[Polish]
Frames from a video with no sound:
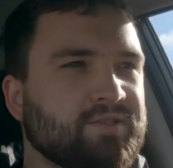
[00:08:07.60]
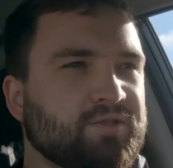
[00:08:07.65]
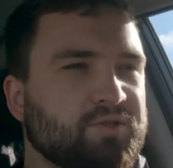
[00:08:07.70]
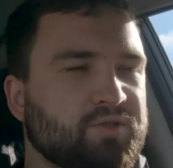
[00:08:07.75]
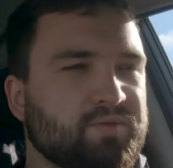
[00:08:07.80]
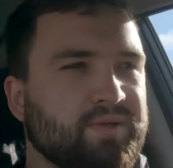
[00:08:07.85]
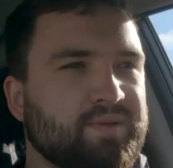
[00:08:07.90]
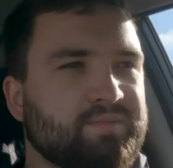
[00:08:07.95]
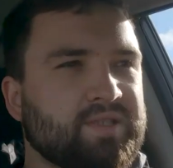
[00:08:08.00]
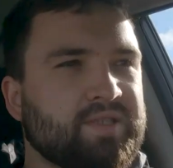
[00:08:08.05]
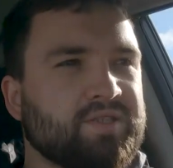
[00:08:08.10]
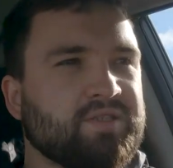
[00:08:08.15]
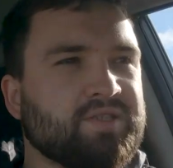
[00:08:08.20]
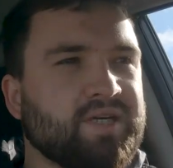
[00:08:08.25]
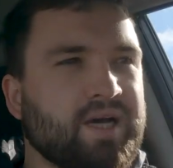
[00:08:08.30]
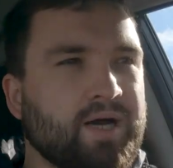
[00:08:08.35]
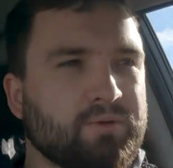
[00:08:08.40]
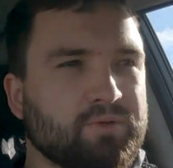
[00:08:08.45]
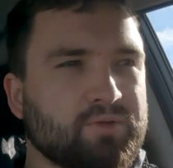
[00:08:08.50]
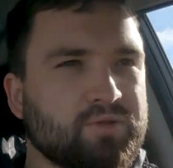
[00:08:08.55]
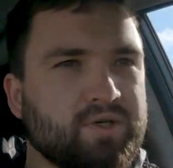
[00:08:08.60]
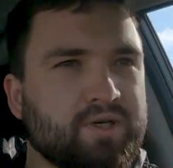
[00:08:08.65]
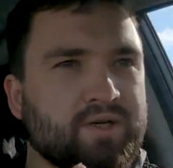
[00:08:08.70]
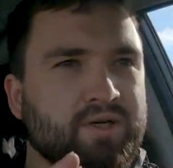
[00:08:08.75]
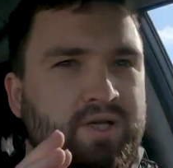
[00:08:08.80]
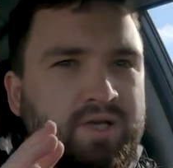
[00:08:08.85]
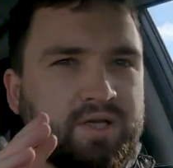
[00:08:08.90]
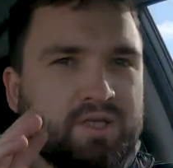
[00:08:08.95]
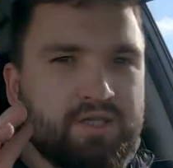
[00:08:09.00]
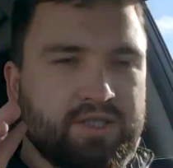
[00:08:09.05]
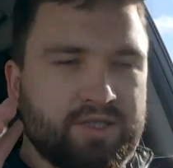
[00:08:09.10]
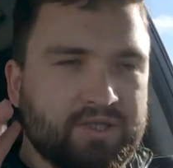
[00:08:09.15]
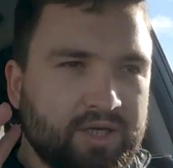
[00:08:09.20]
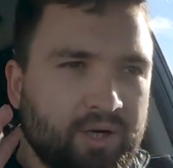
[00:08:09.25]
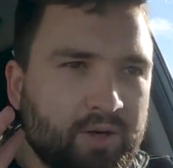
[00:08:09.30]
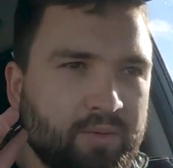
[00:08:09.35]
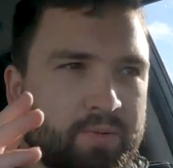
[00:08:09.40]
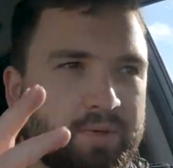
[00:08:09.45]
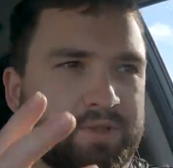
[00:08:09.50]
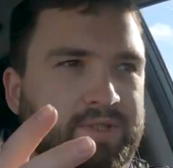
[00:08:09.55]
nie czułem też, że auto i ta
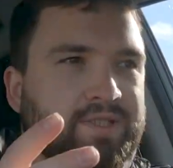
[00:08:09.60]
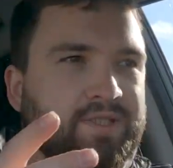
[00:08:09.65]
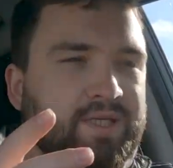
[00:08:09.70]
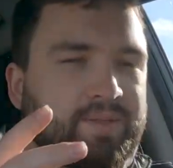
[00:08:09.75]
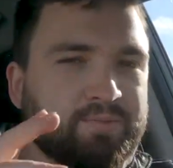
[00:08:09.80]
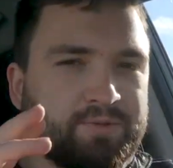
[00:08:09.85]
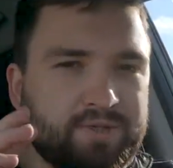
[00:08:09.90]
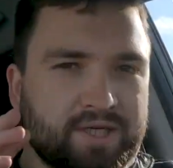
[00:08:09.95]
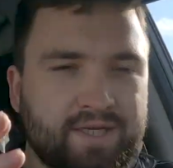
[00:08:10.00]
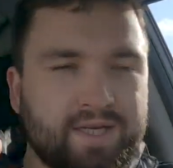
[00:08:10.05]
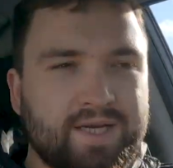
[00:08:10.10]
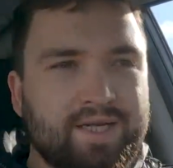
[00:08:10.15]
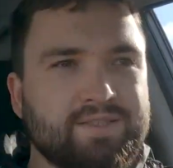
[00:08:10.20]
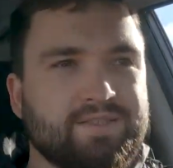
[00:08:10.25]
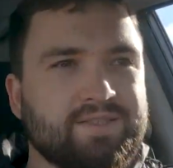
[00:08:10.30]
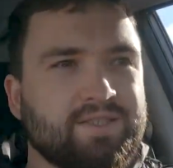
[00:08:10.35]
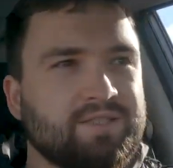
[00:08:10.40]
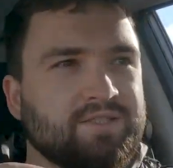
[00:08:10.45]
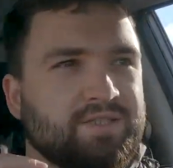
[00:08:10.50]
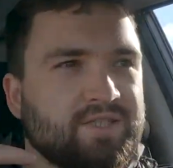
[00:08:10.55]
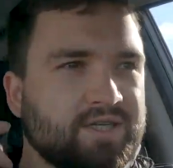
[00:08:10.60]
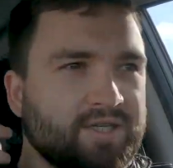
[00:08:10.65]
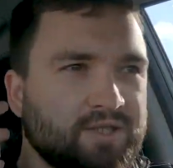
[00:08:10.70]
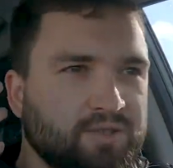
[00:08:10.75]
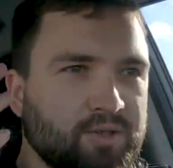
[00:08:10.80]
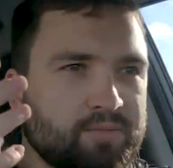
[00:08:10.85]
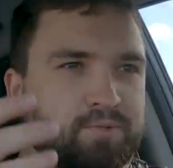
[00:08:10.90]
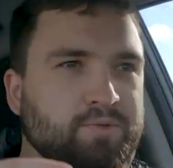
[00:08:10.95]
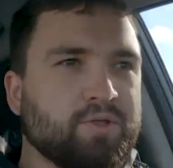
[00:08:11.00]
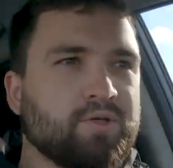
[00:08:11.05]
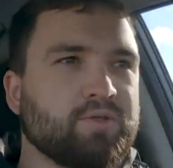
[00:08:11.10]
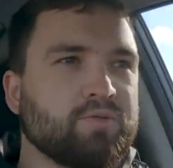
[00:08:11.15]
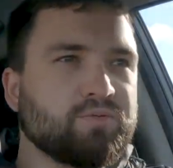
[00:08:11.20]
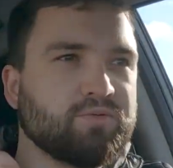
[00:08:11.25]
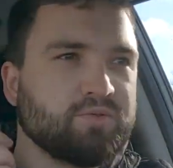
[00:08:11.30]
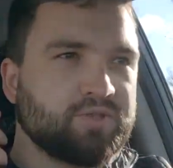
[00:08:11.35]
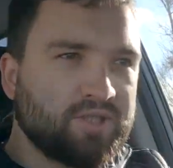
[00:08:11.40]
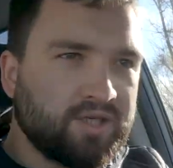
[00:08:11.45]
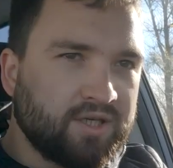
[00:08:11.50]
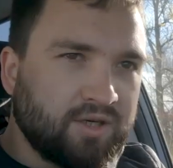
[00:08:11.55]
opona tak przekręca się do
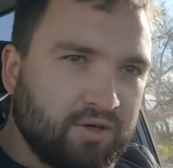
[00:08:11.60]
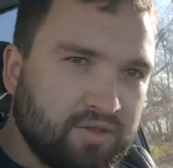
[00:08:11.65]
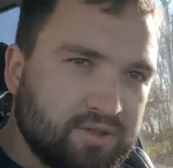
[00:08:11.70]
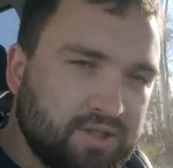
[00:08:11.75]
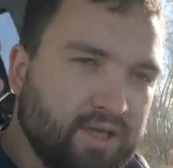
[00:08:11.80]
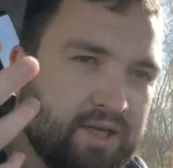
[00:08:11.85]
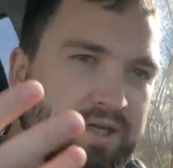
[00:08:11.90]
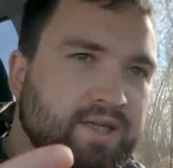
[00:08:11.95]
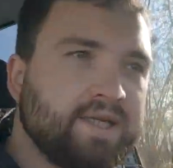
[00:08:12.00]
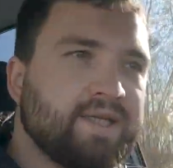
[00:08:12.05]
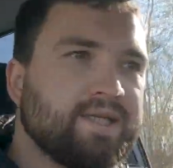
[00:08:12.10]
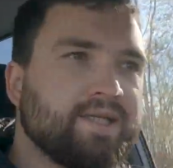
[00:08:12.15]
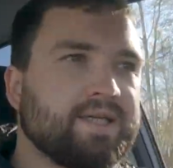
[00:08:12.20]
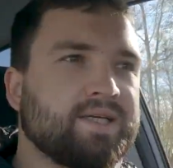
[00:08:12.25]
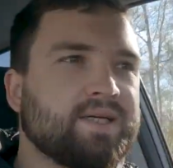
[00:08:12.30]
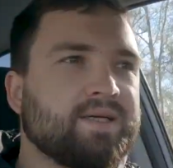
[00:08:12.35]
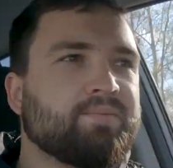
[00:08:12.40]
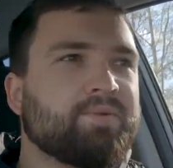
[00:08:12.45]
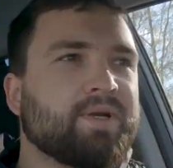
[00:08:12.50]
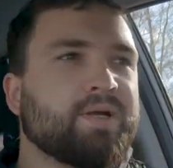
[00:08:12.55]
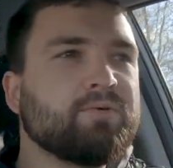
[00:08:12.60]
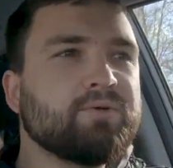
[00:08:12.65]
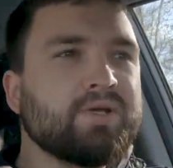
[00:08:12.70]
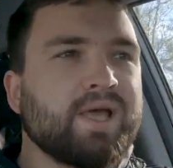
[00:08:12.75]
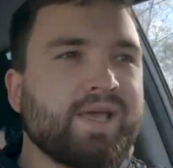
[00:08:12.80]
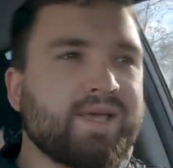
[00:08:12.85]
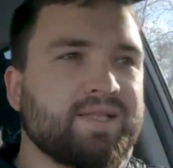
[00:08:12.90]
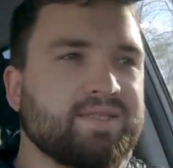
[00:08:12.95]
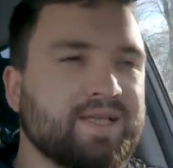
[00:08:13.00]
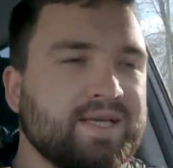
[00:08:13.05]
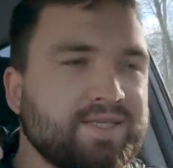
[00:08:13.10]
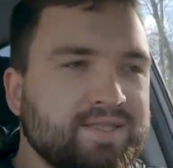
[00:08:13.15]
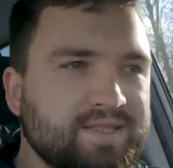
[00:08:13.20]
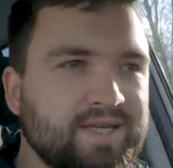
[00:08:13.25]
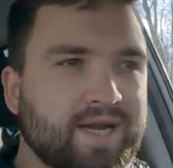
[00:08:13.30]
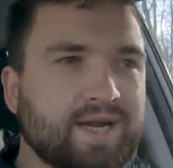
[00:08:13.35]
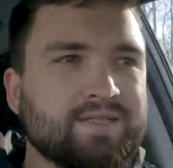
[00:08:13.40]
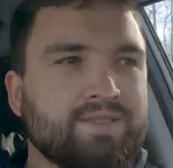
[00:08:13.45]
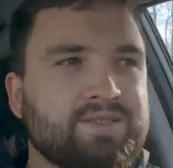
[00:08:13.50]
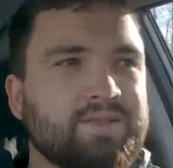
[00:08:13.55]
przodu, że ona brakuje jej tej
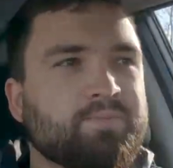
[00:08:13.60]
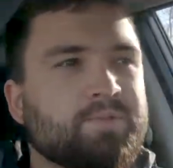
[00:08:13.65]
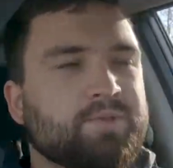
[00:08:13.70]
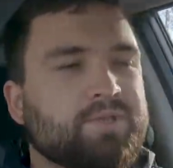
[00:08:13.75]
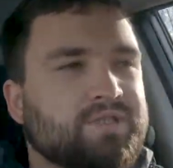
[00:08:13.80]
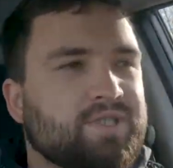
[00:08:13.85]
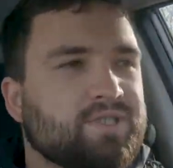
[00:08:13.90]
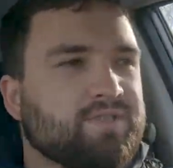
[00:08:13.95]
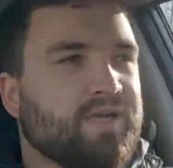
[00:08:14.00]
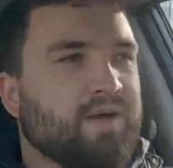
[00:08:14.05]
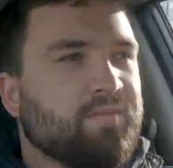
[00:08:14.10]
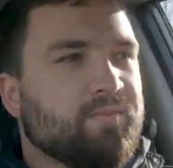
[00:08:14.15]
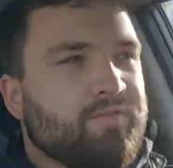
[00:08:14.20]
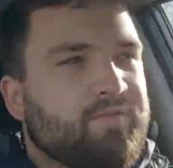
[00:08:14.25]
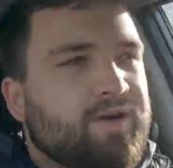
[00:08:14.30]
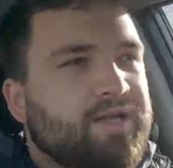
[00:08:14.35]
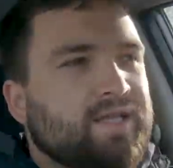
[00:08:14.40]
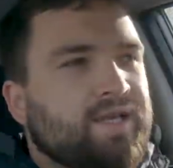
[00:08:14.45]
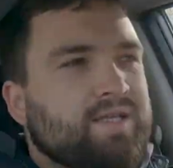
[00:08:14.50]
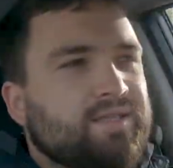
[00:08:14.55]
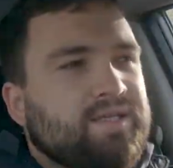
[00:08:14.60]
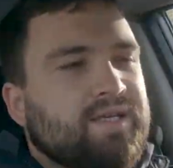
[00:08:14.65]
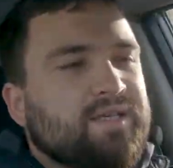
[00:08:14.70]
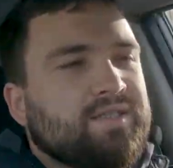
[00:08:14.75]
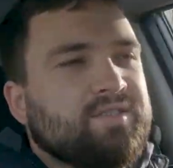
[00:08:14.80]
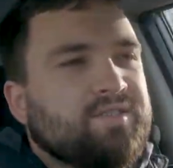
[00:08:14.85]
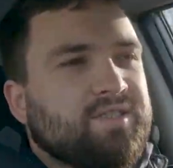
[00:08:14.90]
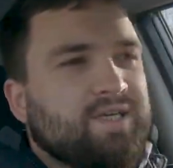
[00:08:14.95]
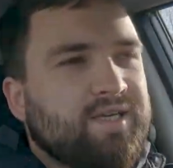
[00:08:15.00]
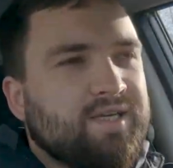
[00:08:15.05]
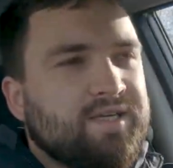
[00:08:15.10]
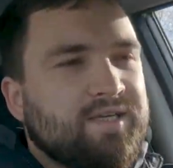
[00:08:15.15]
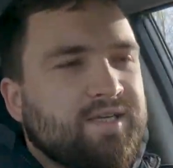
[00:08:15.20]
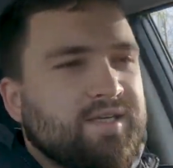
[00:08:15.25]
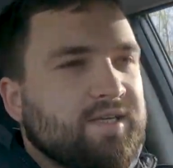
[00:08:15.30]
trakcji podczas hamowania, także